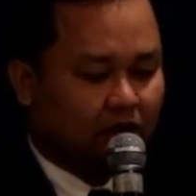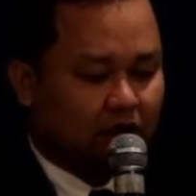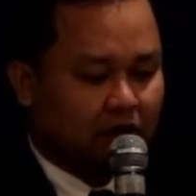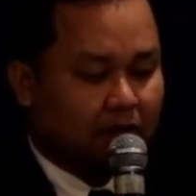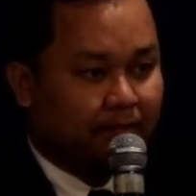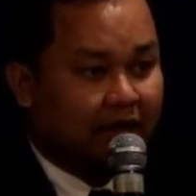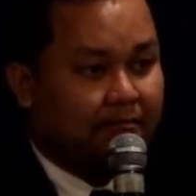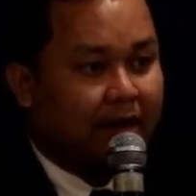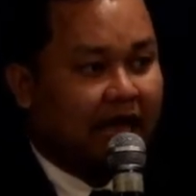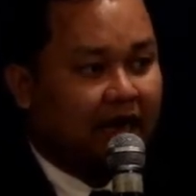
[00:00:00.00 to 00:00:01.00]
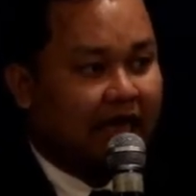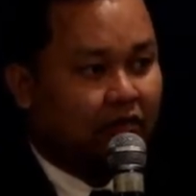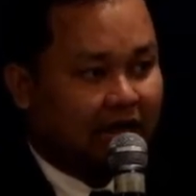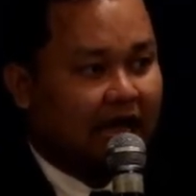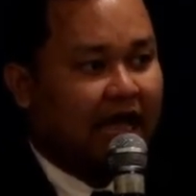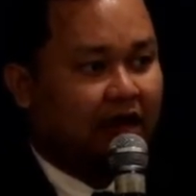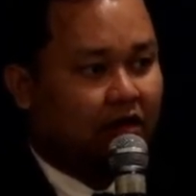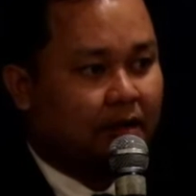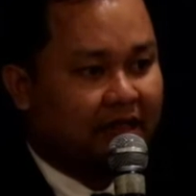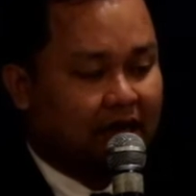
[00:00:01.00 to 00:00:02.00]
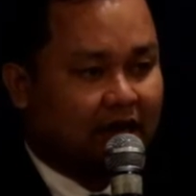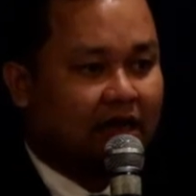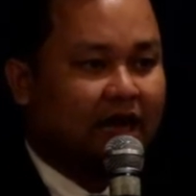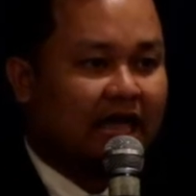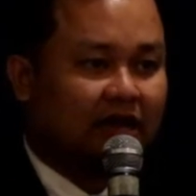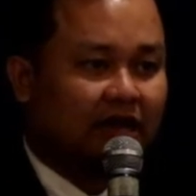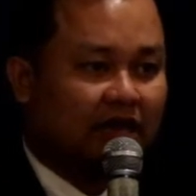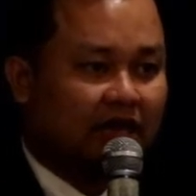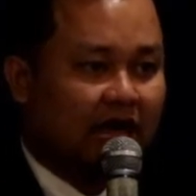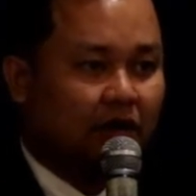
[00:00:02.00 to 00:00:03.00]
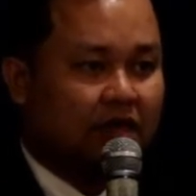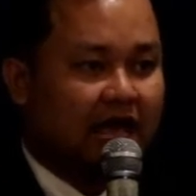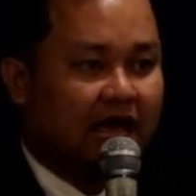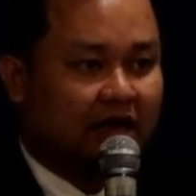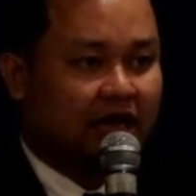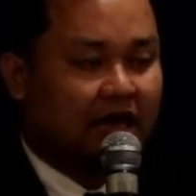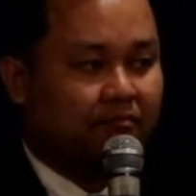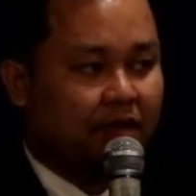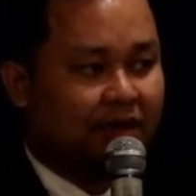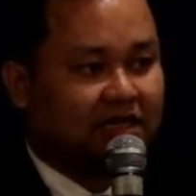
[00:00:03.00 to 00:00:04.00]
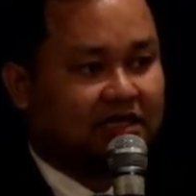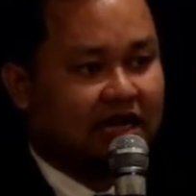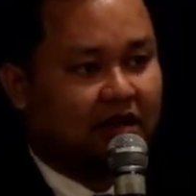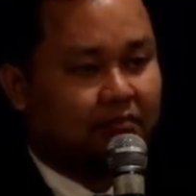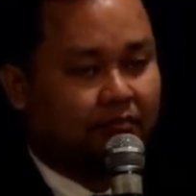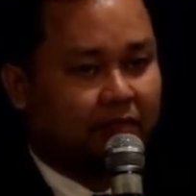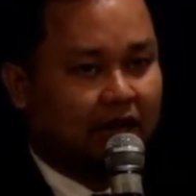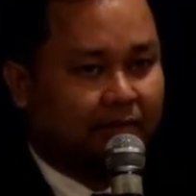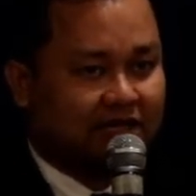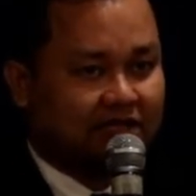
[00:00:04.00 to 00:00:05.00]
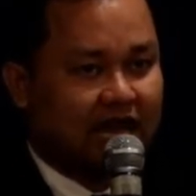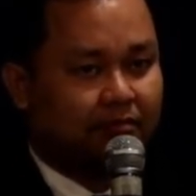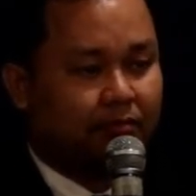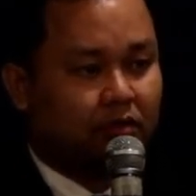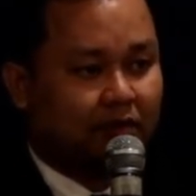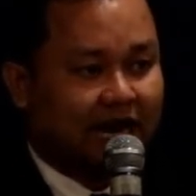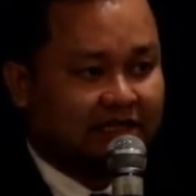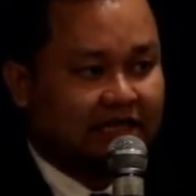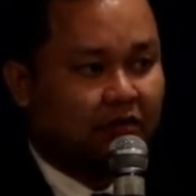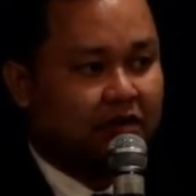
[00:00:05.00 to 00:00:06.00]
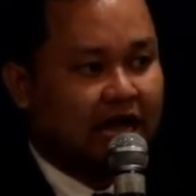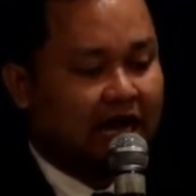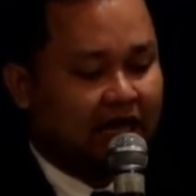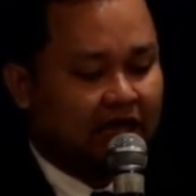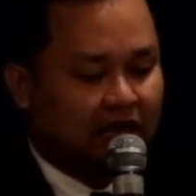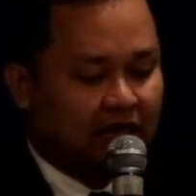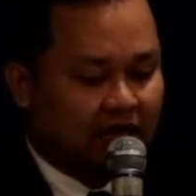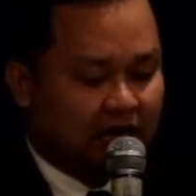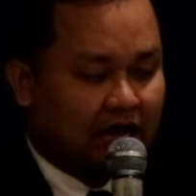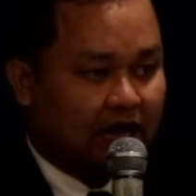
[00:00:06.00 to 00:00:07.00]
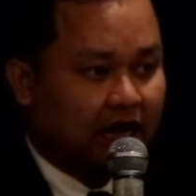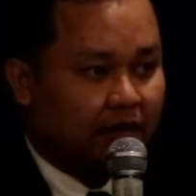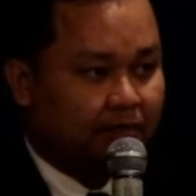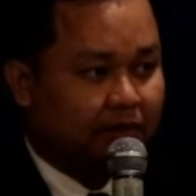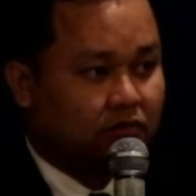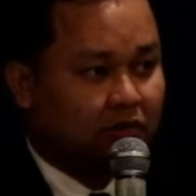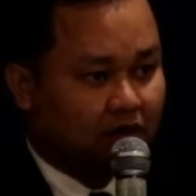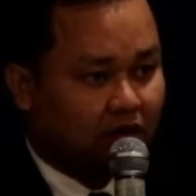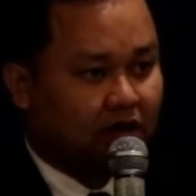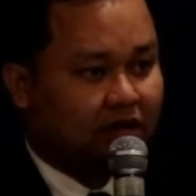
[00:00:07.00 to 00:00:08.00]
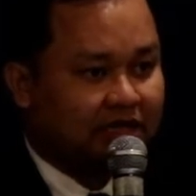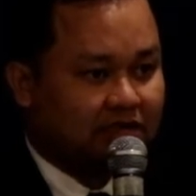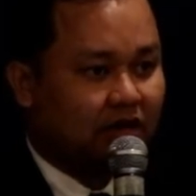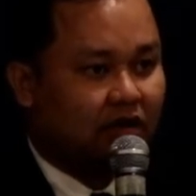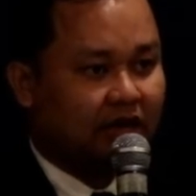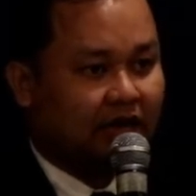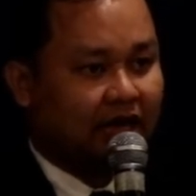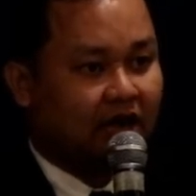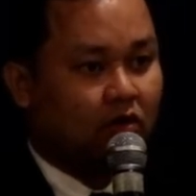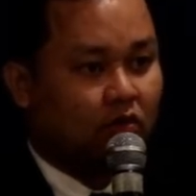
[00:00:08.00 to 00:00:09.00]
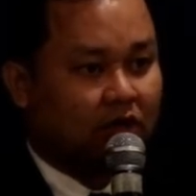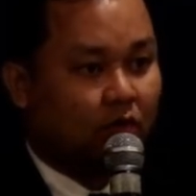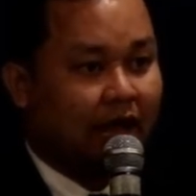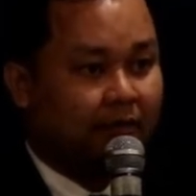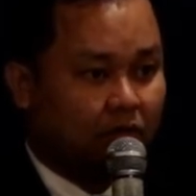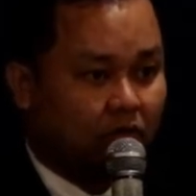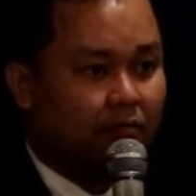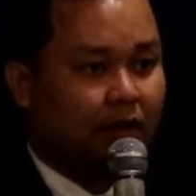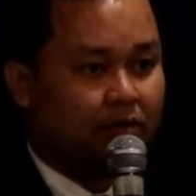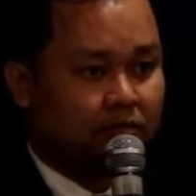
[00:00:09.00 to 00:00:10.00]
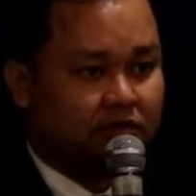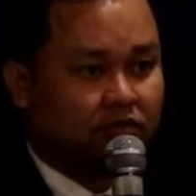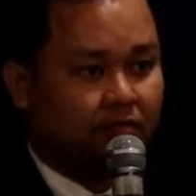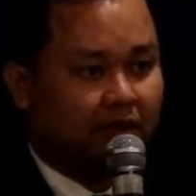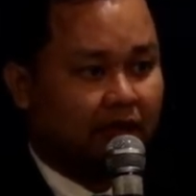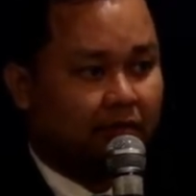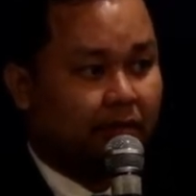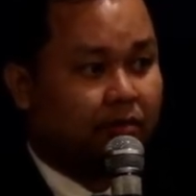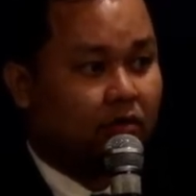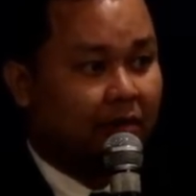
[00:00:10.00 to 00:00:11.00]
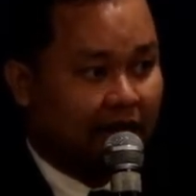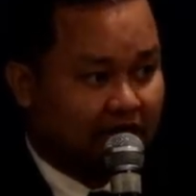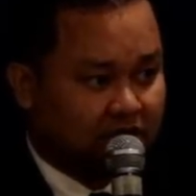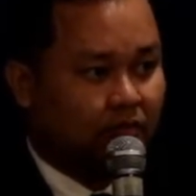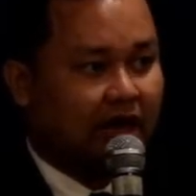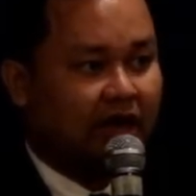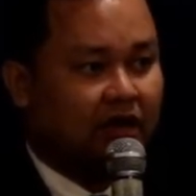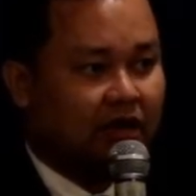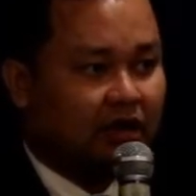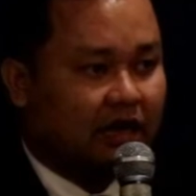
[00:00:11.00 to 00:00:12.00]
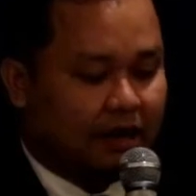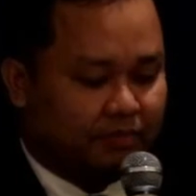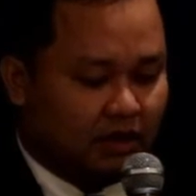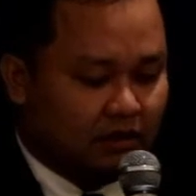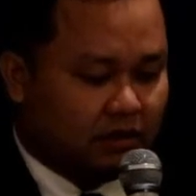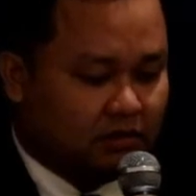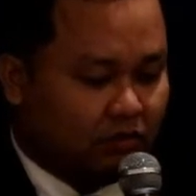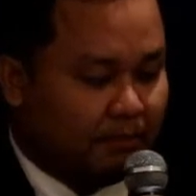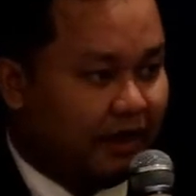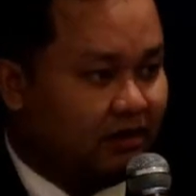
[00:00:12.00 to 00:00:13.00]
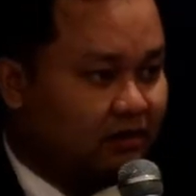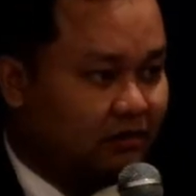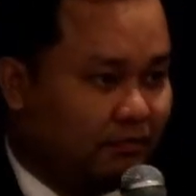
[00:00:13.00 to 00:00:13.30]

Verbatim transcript: ก็เปลี่ยนแปลงแนวทางแล้วก็เป็นครั้งแรกที่อนุญาตนะครับมีพระราชทานพระราชทานพระบรมราชานุญาตให้ประสงนิกรราษฎรเนี่ยได้เข้าถวายบังคมพระบรมศพในพระบรมหาราชวังนะครับ ก็ถือว่าเป็น